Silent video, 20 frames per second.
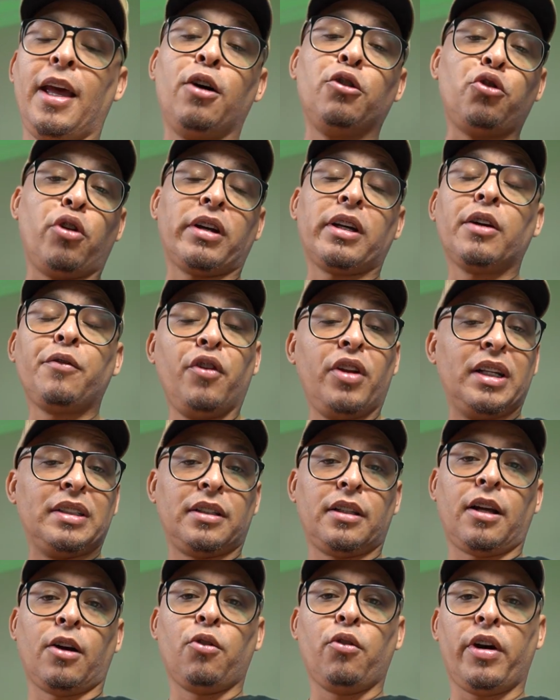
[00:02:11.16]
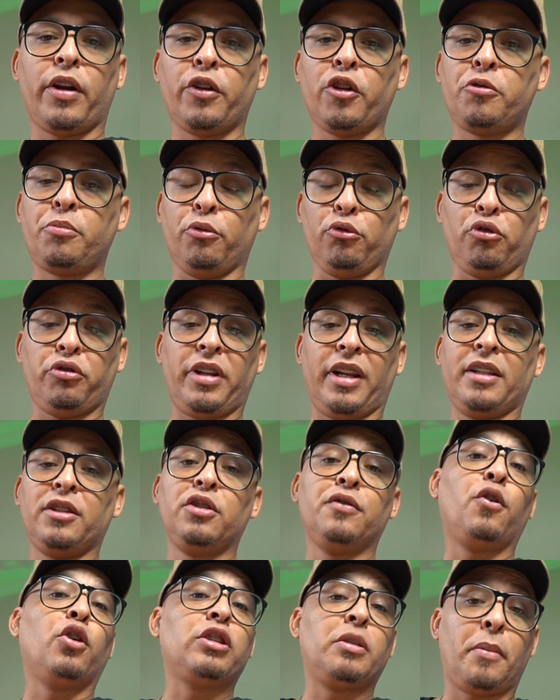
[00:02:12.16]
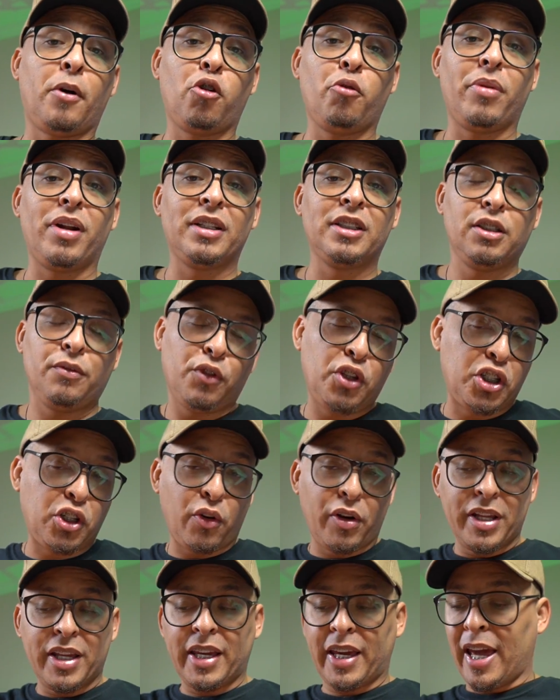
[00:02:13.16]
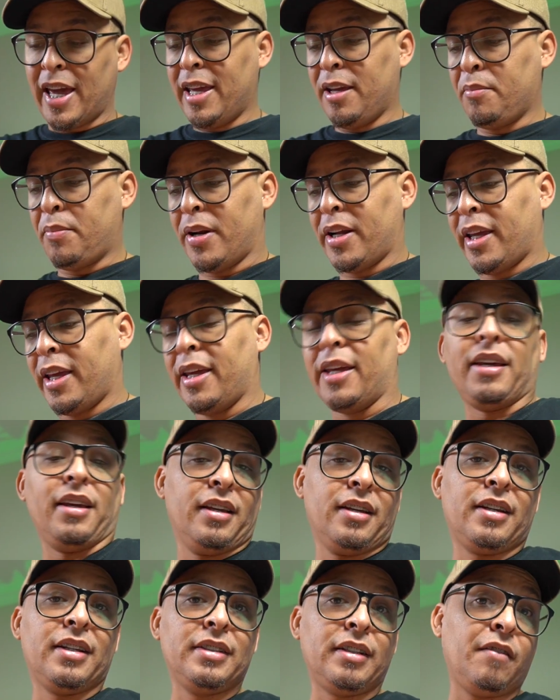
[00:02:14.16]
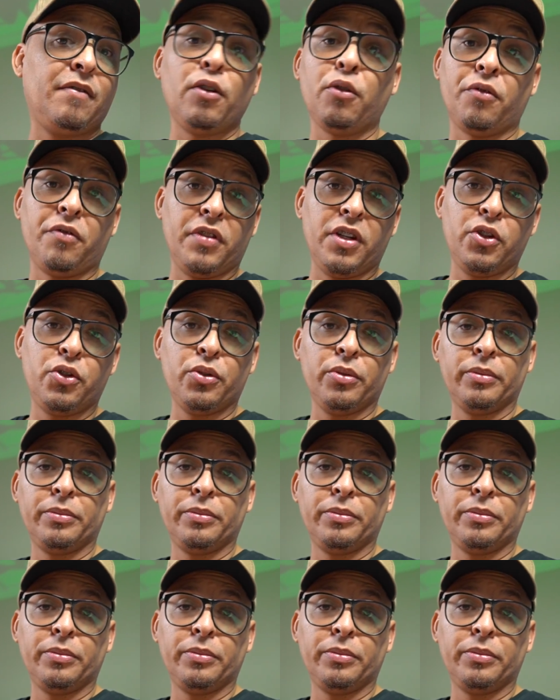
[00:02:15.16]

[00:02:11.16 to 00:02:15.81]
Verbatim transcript: É o Nokia que foi lançado agora, 2.3, de volta para o Brasil. Vou deixar o link aí para quem quiser ver o vídeo.